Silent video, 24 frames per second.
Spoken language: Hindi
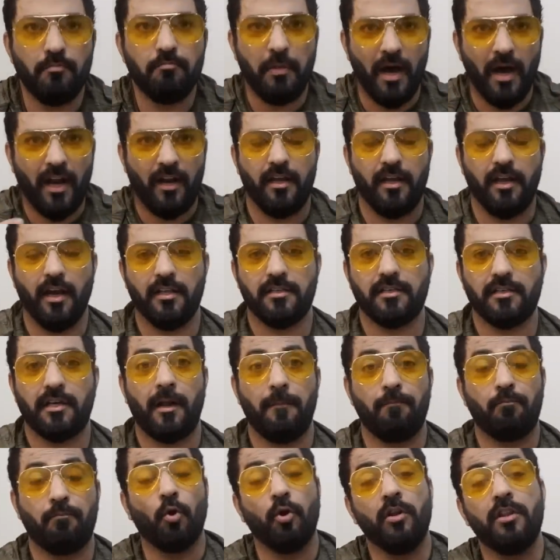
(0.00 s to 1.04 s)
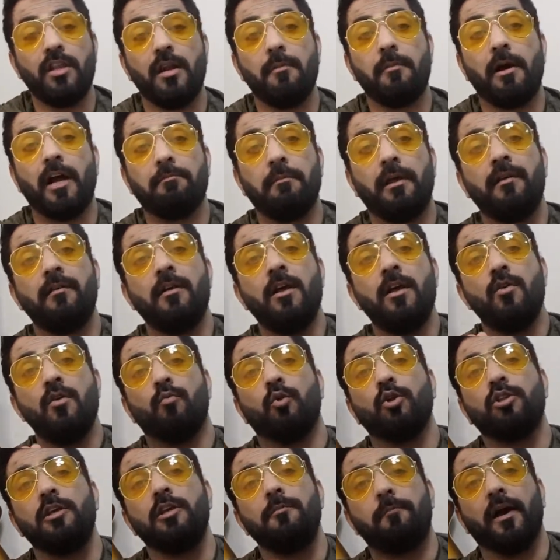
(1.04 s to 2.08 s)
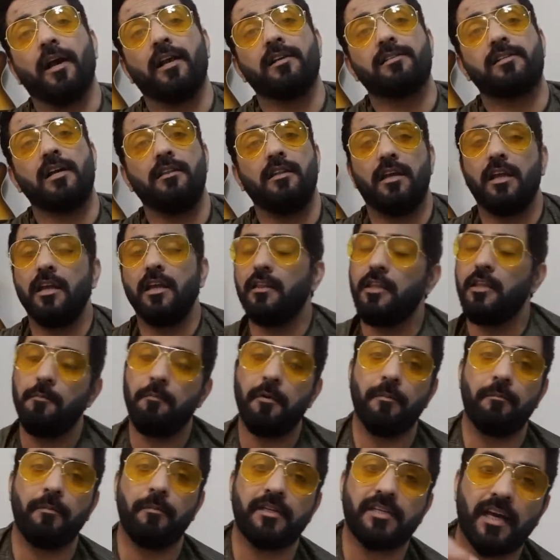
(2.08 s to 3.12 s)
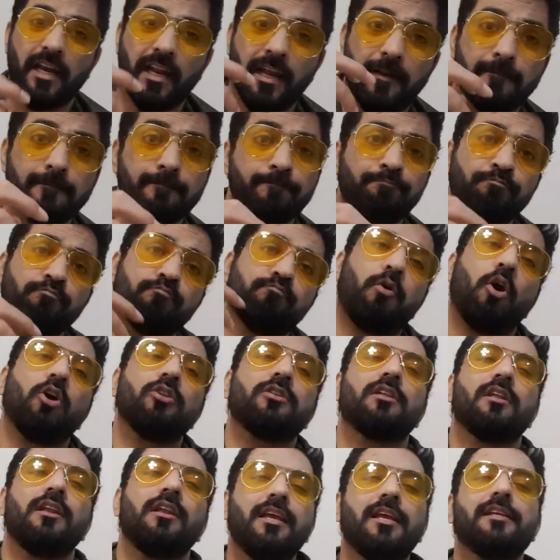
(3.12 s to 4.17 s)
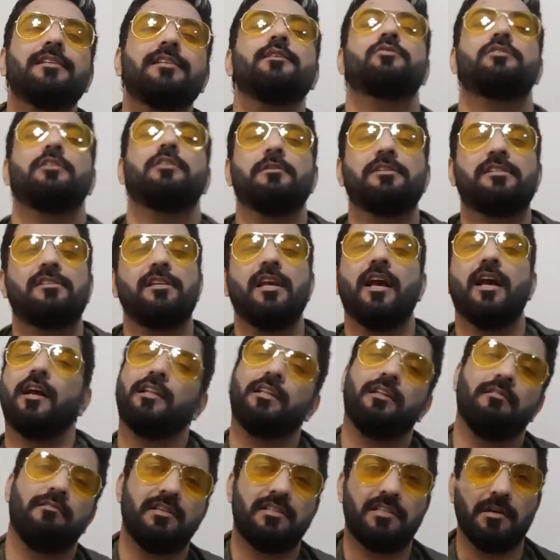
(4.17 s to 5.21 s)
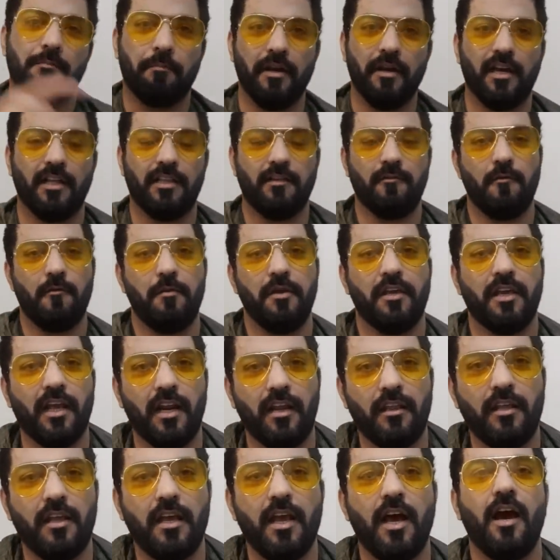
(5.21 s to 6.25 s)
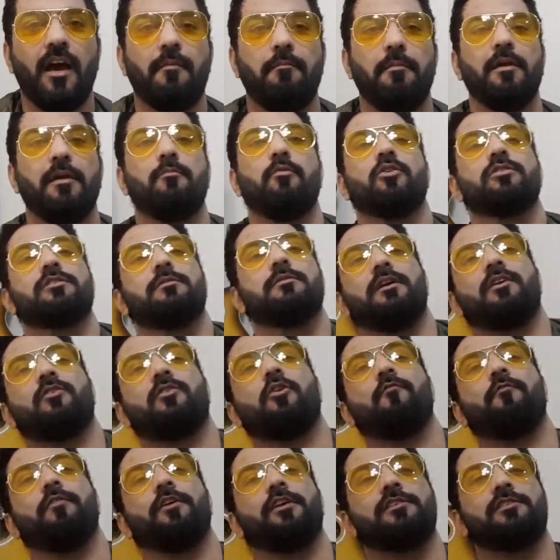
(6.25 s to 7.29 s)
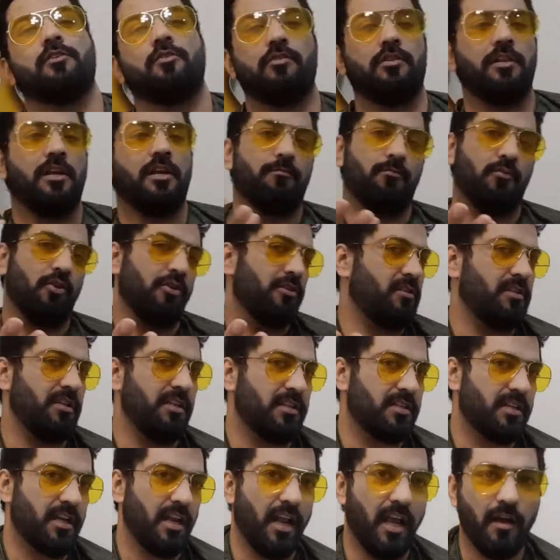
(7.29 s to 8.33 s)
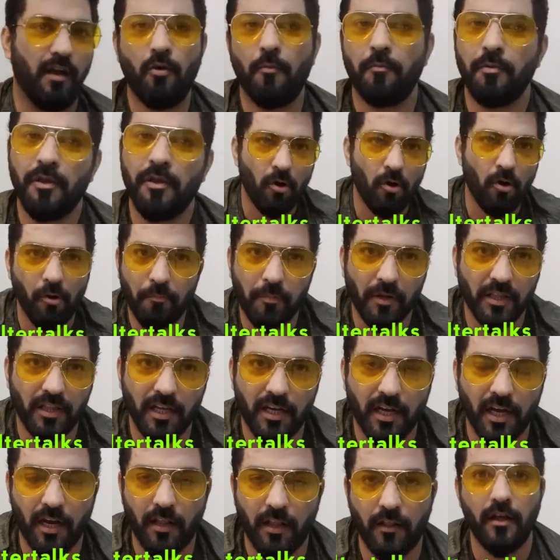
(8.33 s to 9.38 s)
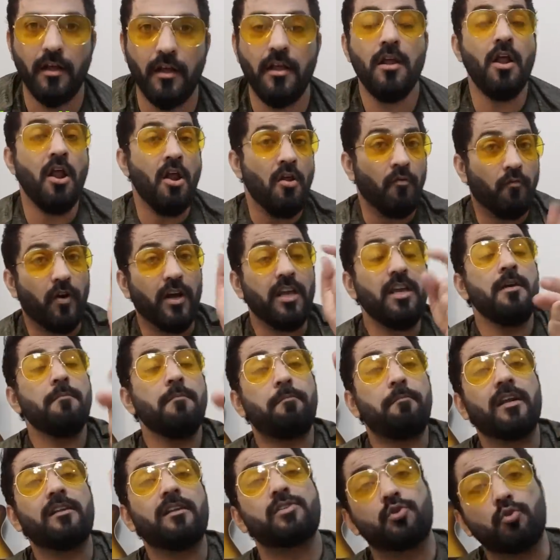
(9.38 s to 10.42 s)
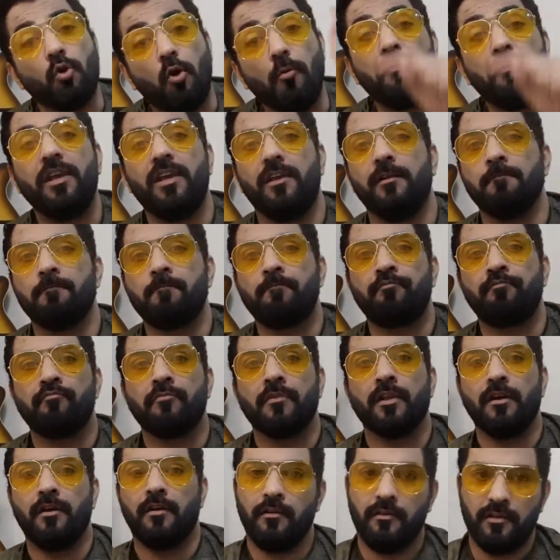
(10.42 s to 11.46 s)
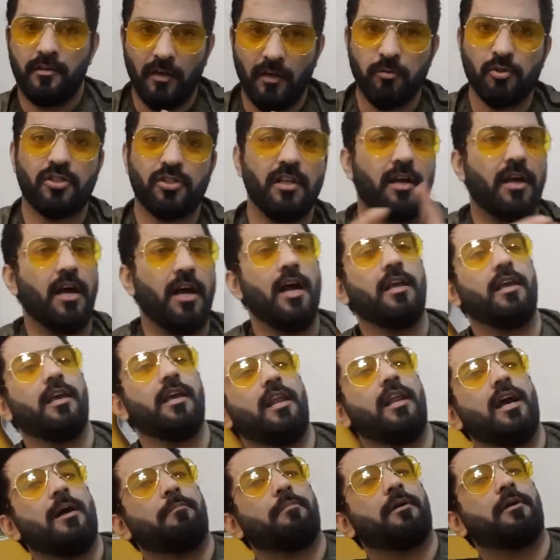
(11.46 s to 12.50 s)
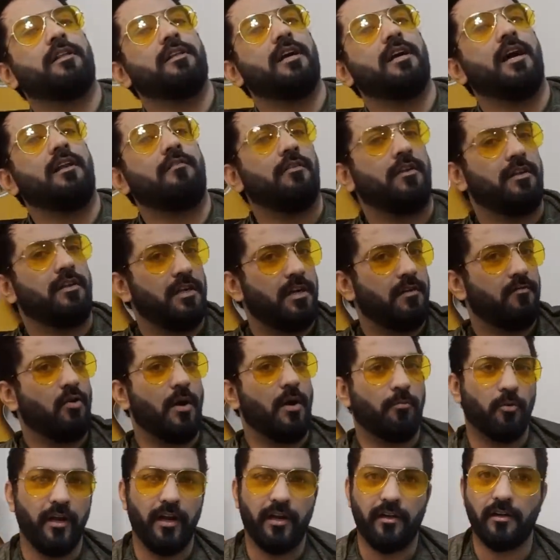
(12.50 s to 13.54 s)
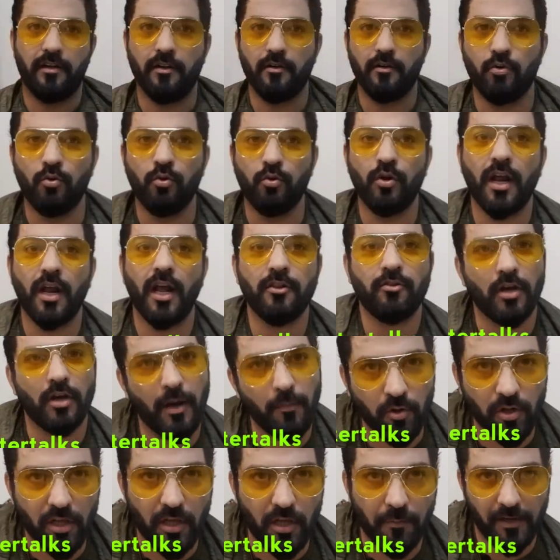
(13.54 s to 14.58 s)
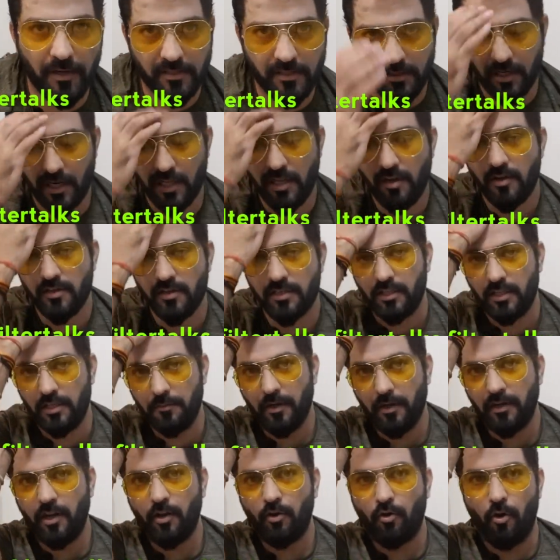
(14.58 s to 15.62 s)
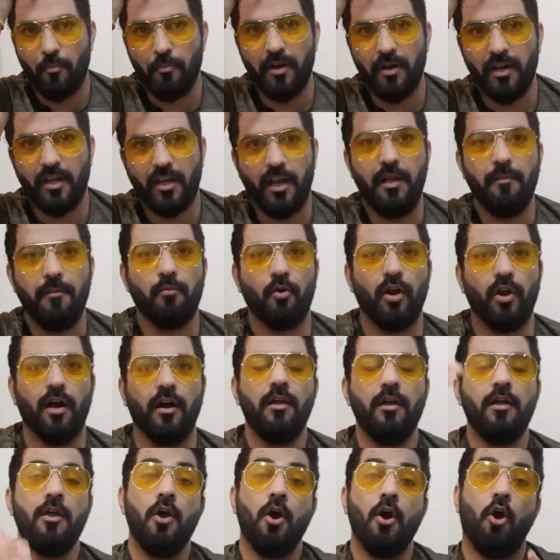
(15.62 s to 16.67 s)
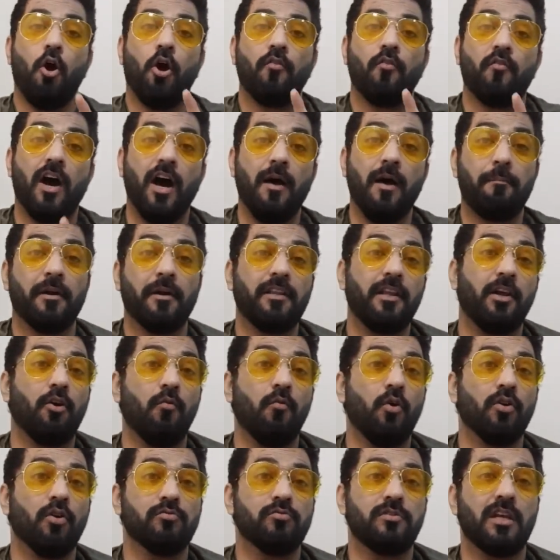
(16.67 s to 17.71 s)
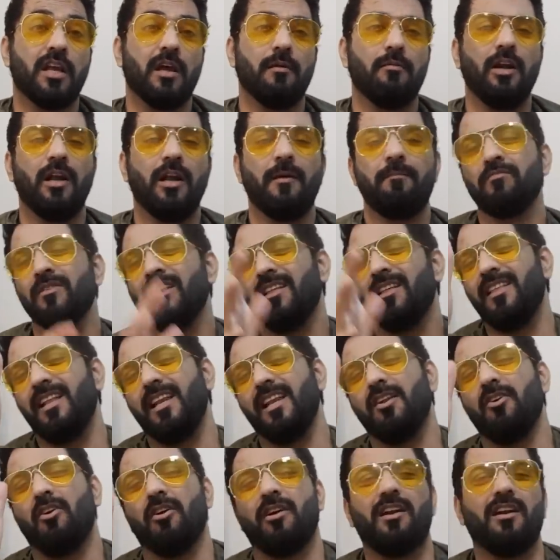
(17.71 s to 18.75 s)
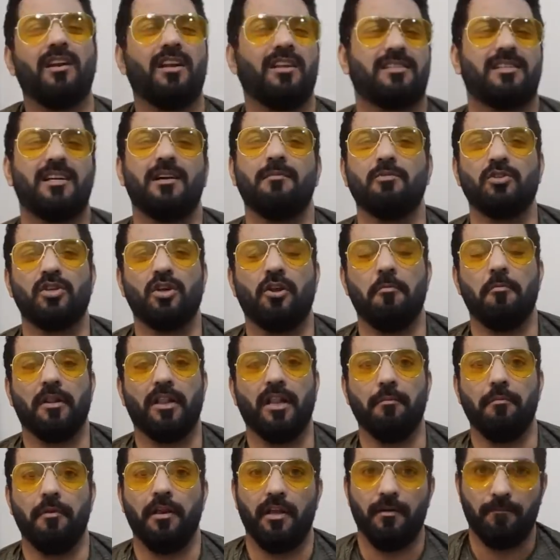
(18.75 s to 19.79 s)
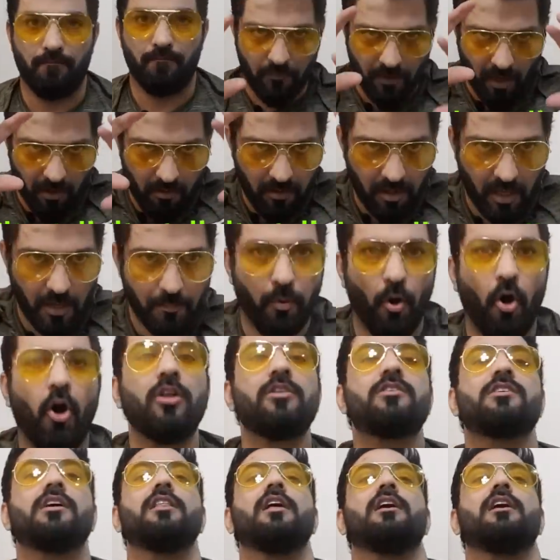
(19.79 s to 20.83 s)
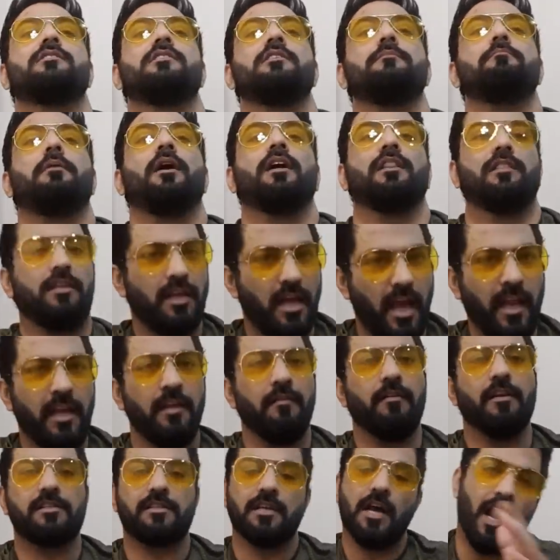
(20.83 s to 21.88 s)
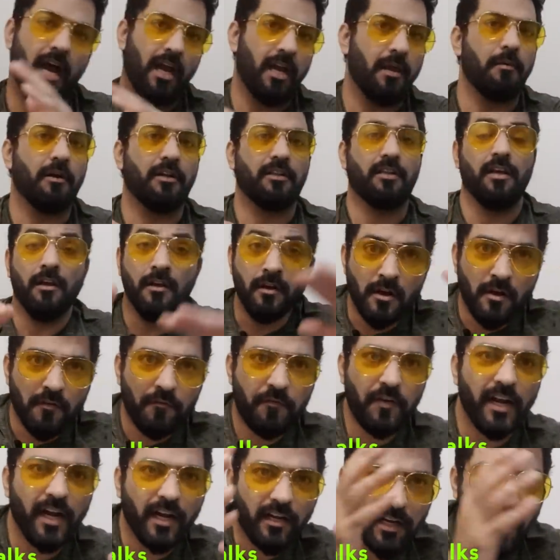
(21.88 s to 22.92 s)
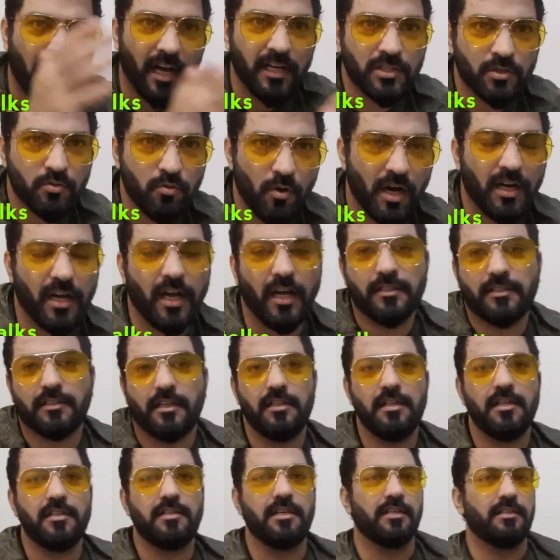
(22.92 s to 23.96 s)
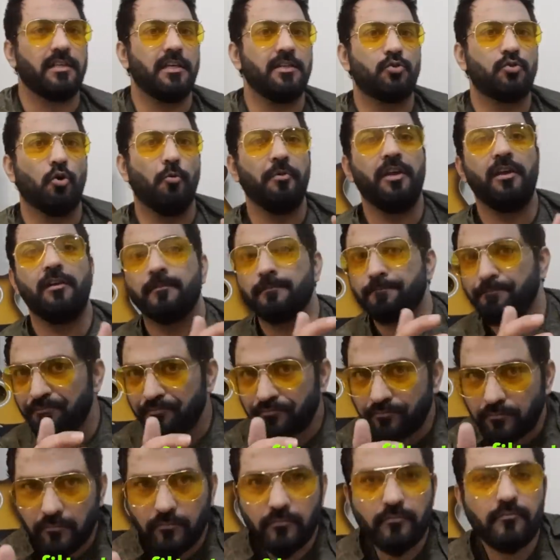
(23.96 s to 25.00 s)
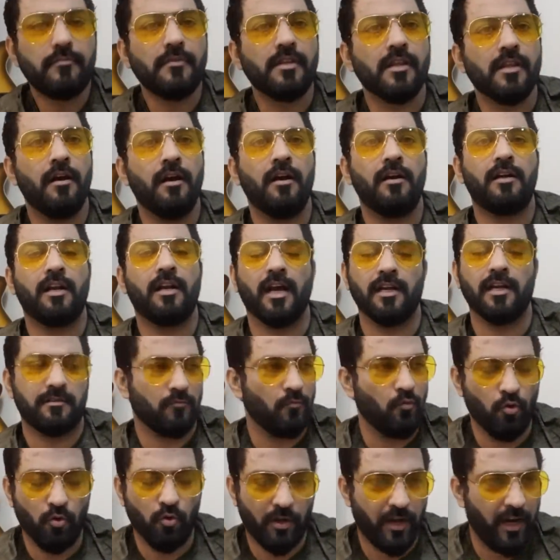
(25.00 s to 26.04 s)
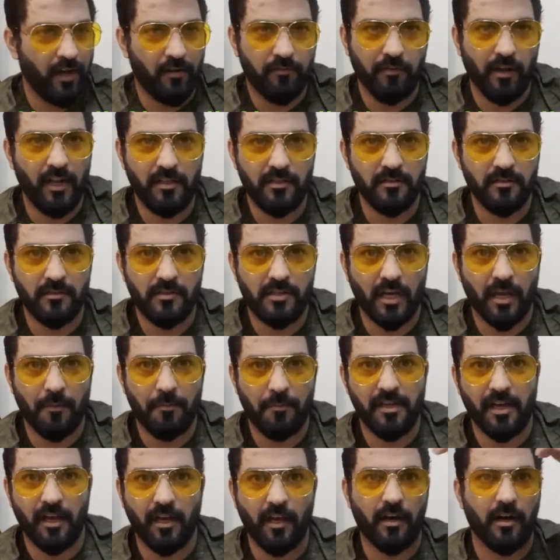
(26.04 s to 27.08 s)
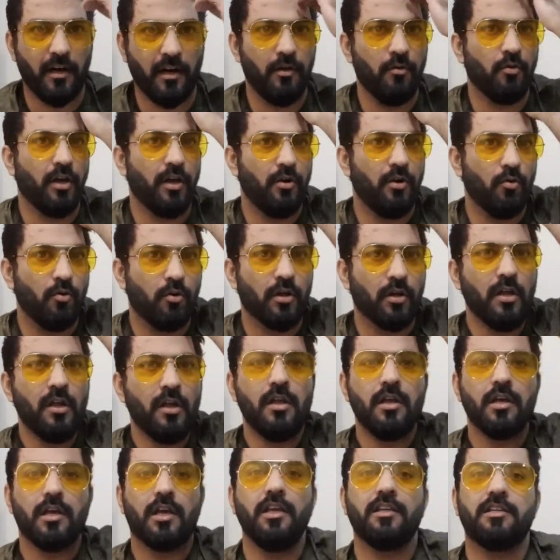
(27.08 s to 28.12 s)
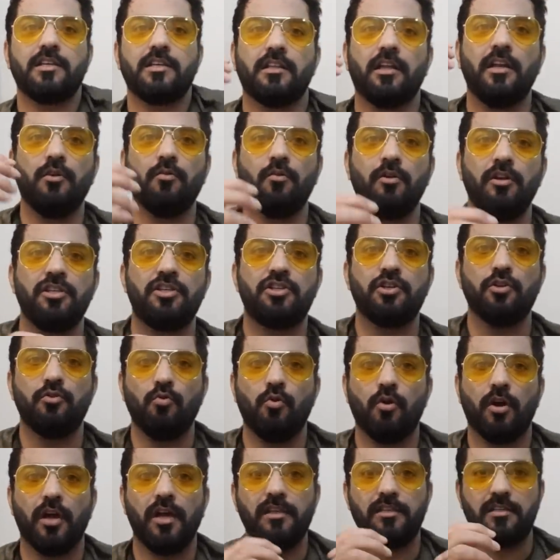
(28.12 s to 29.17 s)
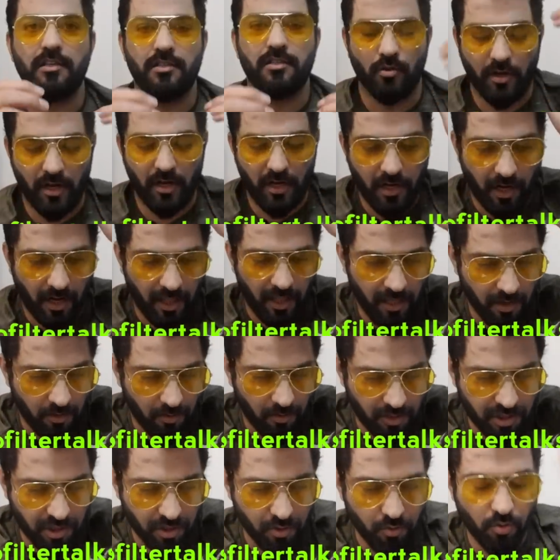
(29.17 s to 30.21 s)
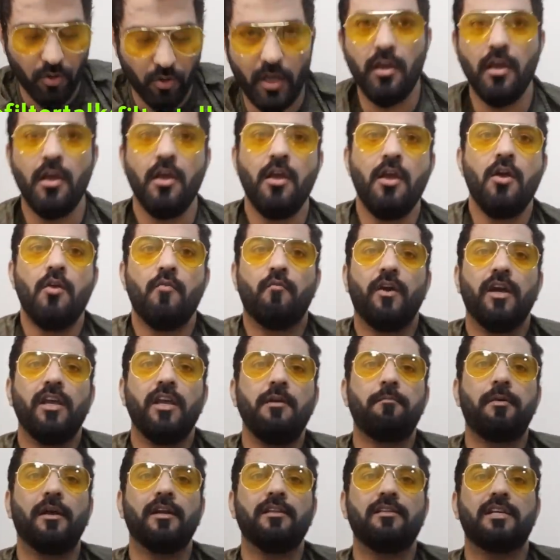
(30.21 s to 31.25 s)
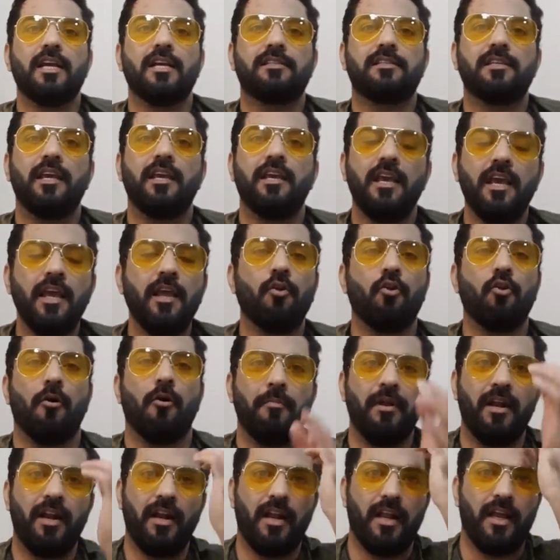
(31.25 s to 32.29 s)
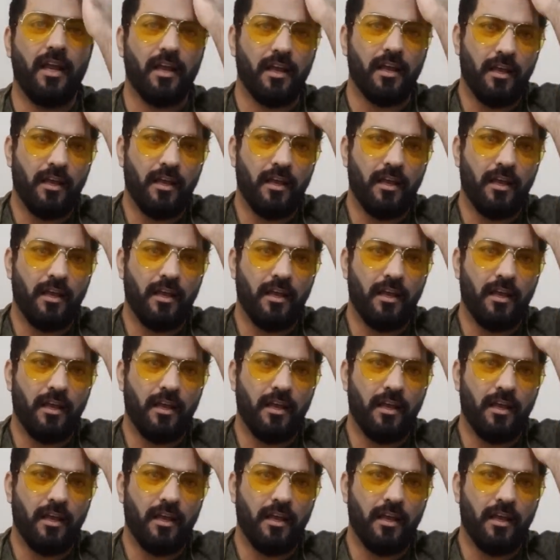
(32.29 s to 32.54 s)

बाहर निकाला जा रहा है थोड़ी देर बाद में वो दीपक के साथ दिखी दीपक बेचारे बहुत तरीके से उससे मस्तियां करते हुए चप्पल खाते हुए भी कह रहे थे यार बिग बॉस हमें ट्रॉफी की जरूरत नहीं हम तो इस चीज के लिए आए वो मोहब्बत दिखा रहा था वहीं पर सोमी जब उसने कहा कि अरे आपका ध्यान वही है वो आपको एक तक घूर रहा है तो आप उनके पास चले जाओ ऐसा दीपक ने रोमिल के लिए बोला और वहां पर देखो वो उसने क्या बोला नहीं नहीं नॉट इंटरेस्टेड मुझे कोई मतलब नहीं है ये बहुत ज्यादा अजीब बात थी एनी आगे बढ़ते फिर एक टास्क हुआ टास्क के अंदर जैसे ही सोमी टास्क वो गेट वाली जगह पे जाके खड़े हो गए लोग खींचातानी होनी शुरू हो गई चीज़ों के लिए लड़ाइयां होनी शुरू हो गई वहीं पर जैसे ही रोमिल ने